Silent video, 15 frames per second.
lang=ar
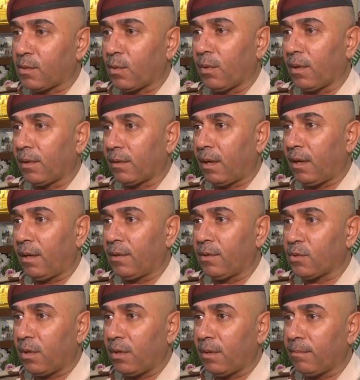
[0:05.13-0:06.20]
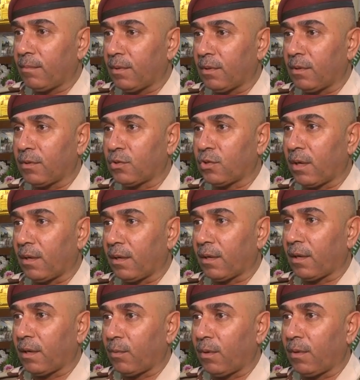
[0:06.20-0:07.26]
نسأل الله تعالى أن يجعل آه، شهر
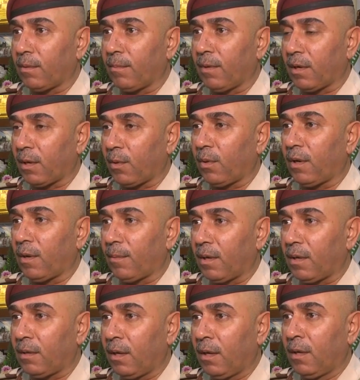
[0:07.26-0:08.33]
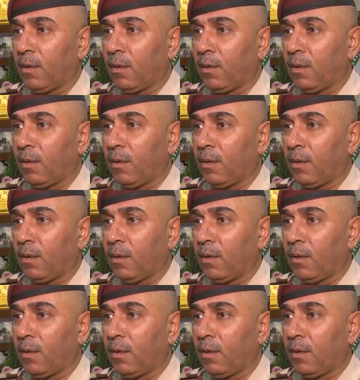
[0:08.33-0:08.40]
الخير والبركة والأمان